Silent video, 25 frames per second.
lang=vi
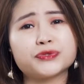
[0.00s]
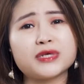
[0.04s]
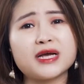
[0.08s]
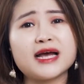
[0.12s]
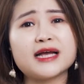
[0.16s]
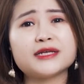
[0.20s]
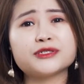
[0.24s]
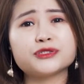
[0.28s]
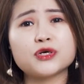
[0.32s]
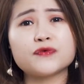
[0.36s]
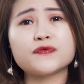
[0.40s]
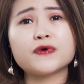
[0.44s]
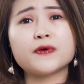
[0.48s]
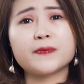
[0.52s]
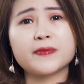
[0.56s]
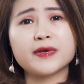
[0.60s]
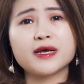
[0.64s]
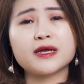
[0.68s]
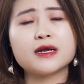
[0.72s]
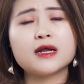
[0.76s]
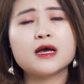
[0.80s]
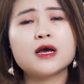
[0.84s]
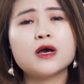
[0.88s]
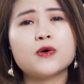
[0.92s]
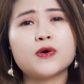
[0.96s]
ta hãy cho vào
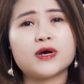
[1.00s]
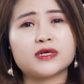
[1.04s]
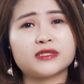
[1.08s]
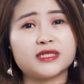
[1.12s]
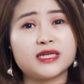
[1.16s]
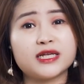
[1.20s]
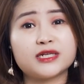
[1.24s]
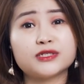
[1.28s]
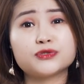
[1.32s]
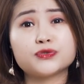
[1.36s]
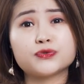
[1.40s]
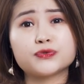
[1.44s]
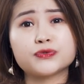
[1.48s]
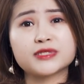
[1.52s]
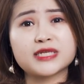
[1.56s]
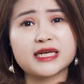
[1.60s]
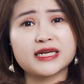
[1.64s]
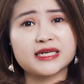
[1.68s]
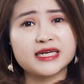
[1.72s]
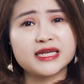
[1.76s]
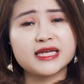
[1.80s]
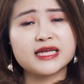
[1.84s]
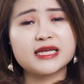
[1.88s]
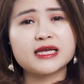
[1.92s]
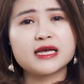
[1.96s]
miệng hoặc tiệt trùng
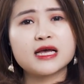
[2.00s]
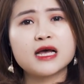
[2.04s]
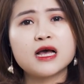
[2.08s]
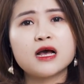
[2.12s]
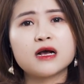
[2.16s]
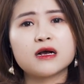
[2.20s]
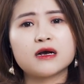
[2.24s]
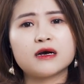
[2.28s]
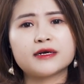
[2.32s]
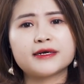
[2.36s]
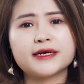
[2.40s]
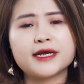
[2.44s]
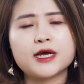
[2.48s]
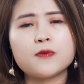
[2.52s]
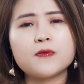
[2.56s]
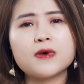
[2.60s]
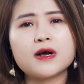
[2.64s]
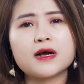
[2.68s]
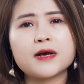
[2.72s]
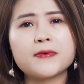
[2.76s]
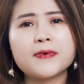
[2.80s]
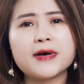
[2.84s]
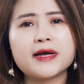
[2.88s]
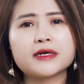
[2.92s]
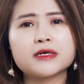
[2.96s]
sạch đi. Còn nếu mà
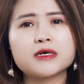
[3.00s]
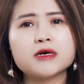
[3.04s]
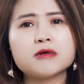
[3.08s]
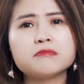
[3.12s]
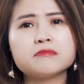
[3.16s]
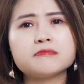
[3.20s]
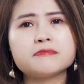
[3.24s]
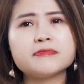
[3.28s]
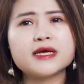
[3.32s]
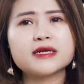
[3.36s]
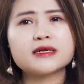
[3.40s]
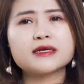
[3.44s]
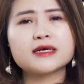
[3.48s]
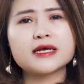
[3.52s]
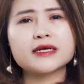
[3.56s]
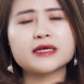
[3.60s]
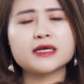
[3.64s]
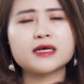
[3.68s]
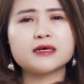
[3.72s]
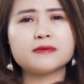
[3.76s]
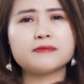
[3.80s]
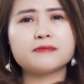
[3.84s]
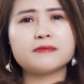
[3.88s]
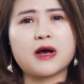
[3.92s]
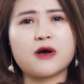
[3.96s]
các bạn không biết cách
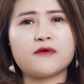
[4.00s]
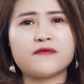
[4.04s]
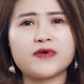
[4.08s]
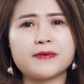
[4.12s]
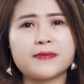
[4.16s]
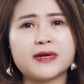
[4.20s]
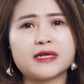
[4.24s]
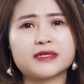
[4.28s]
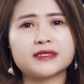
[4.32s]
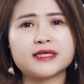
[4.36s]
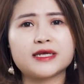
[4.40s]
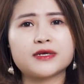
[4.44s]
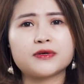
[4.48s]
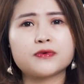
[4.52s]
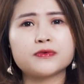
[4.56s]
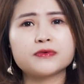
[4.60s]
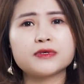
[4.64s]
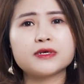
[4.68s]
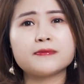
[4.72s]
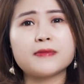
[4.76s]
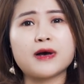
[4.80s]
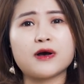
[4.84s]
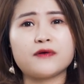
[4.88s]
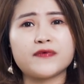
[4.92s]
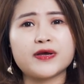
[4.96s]
bảo vệ bạn tình cũng
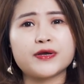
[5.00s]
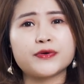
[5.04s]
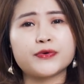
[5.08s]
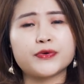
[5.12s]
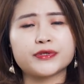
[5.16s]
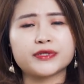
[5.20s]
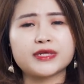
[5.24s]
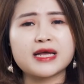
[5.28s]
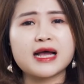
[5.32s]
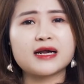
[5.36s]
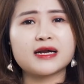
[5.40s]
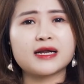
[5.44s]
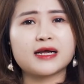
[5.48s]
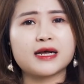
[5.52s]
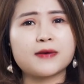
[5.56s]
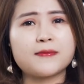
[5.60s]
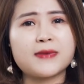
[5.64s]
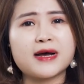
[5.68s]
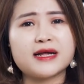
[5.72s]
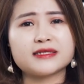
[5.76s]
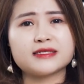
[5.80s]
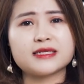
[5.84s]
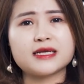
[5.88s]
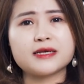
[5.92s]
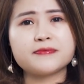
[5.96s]
như bảo vệ đối tác thì các
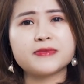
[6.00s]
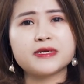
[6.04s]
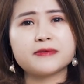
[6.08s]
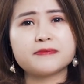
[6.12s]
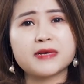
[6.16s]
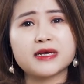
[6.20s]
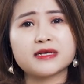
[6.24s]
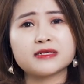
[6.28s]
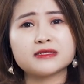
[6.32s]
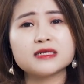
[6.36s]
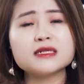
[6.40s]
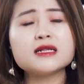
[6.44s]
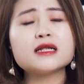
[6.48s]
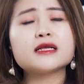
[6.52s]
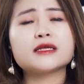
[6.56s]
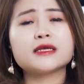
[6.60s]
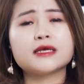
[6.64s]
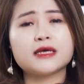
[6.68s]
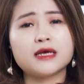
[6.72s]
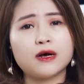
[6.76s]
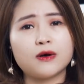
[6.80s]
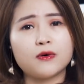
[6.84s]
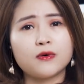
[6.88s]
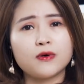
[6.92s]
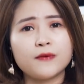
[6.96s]
bạn sẽ bị bệnh rất là
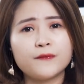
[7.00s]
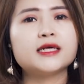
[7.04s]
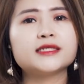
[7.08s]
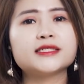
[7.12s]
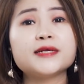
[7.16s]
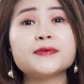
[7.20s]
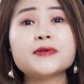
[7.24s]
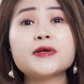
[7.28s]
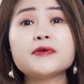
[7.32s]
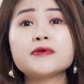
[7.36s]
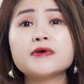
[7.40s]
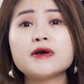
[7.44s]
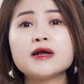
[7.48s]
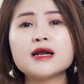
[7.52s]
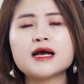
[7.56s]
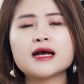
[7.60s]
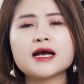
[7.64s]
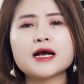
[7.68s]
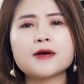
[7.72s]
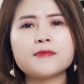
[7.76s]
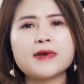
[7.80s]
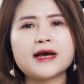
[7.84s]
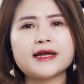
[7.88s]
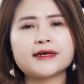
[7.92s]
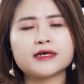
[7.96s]
nhiều. Tiếp theo nữa là
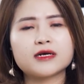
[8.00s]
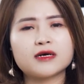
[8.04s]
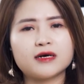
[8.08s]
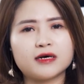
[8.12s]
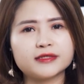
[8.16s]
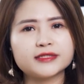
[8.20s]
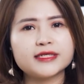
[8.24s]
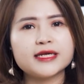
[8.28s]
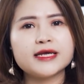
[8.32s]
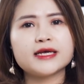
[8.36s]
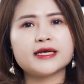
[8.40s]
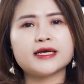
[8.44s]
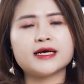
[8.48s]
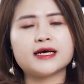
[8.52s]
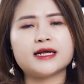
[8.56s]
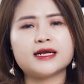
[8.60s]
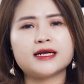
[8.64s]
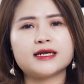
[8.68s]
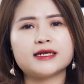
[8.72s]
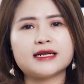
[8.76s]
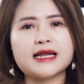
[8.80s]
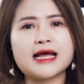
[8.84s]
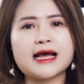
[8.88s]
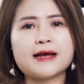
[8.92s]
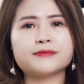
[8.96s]
các bạn có thể
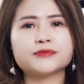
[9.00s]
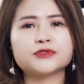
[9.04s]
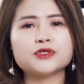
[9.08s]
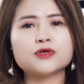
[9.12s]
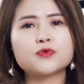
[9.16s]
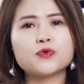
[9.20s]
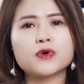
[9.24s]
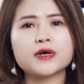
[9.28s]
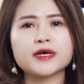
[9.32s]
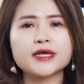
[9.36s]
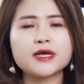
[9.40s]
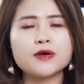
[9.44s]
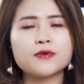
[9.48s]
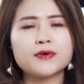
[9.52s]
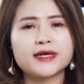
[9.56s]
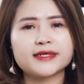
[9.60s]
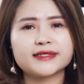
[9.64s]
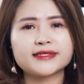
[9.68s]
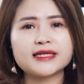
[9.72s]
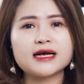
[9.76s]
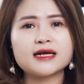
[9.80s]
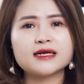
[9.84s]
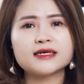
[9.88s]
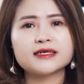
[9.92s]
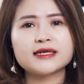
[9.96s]
làm cho cuộc yêu này
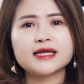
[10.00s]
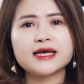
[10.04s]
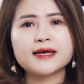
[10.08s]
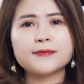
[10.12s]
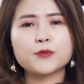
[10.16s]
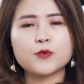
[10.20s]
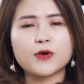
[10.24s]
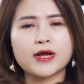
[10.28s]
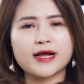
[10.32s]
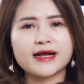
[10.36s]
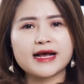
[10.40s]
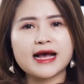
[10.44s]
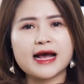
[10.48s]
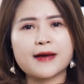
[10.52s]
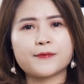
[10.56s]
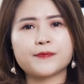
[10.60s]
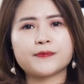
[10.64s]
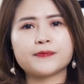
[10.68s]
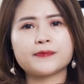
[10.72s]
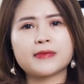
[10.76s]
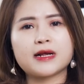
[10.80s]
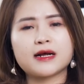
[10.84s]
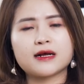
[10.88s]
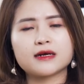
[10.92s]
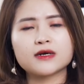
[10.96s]
tăng thêm khoái cảm
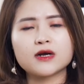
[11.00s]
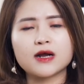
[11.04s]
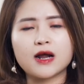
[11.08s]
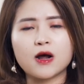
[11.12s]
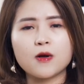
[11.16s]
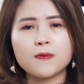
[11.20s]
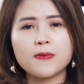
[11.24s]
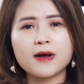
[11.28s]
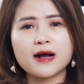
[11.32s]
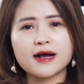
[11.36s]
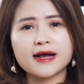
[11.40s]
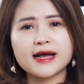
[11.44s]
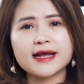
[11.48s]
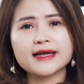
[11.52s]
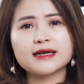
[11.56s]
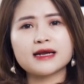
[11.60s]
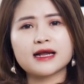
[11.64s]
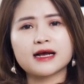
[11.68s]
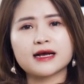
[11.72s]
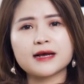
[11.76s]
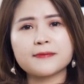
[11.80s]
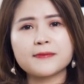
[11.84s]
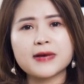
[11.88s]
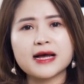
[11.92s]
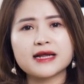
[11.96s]
mà đó bằng cách
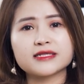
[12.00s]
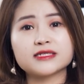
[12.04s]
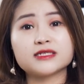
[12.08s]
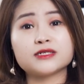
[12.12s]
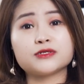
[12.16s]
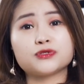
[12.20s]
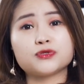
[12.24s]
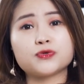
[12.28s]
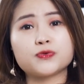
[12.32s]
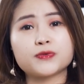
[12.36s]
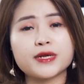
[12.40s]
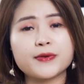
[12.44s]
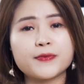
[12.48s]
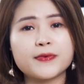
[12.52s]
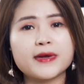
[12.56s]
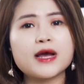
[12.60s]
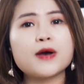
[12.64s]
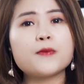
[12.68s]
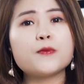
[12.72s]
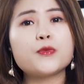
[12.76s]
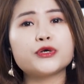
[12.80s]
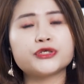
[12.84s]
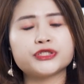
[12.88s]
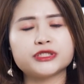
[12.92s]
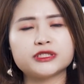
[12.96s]
là các bạn sử dụng thêm gel
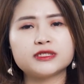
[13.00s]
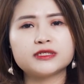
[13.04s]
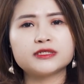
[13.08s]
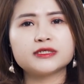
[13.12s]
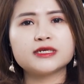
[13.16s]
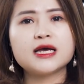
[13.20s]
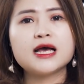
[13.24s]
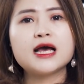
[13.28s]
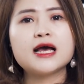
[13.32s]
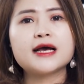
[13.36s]
bôi trơn.